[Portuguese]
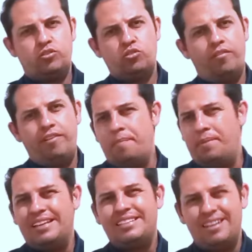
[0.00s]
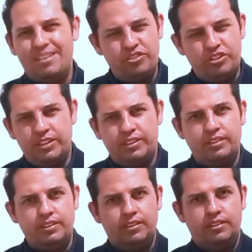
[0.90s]
pessoa vai para a
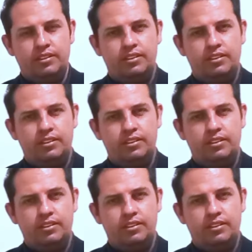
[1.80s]
sarjeta,